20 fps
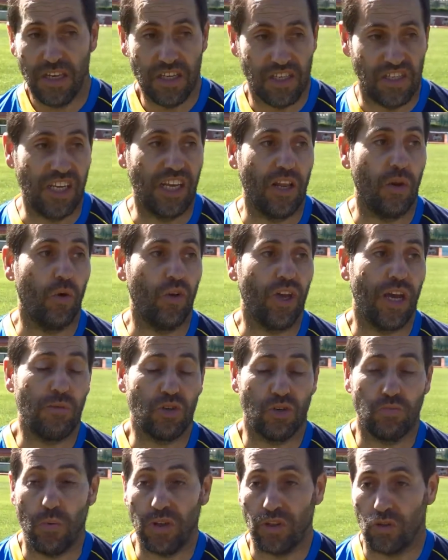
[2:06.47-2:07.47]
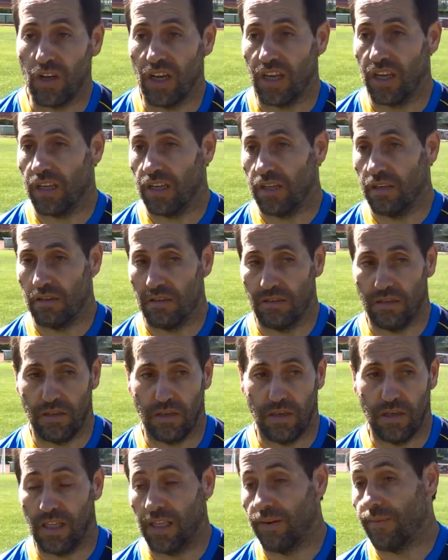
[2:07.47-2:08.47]
Sí que luego llegamos a un momento en que
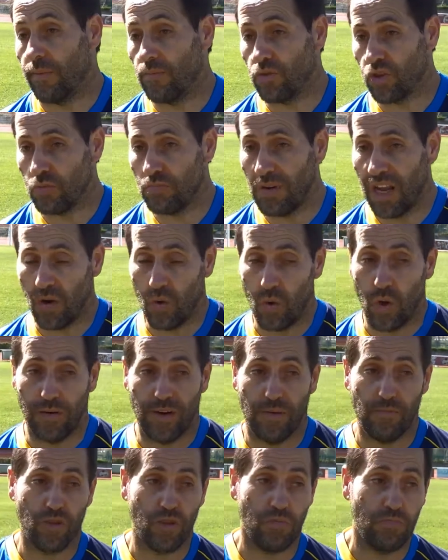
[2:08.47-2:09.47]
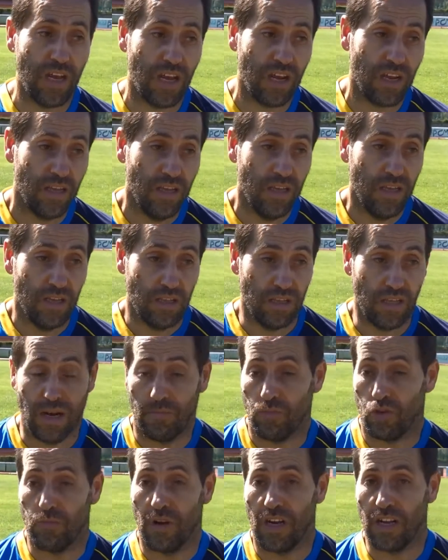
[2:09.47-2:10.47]
eh, andábamos mal, jugábamos mal y
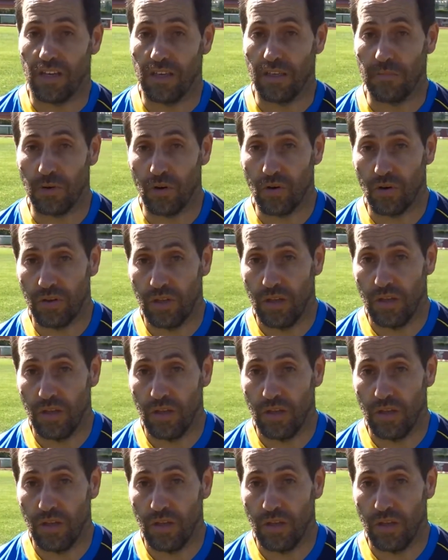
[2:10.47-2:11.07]
éramos mal equipo.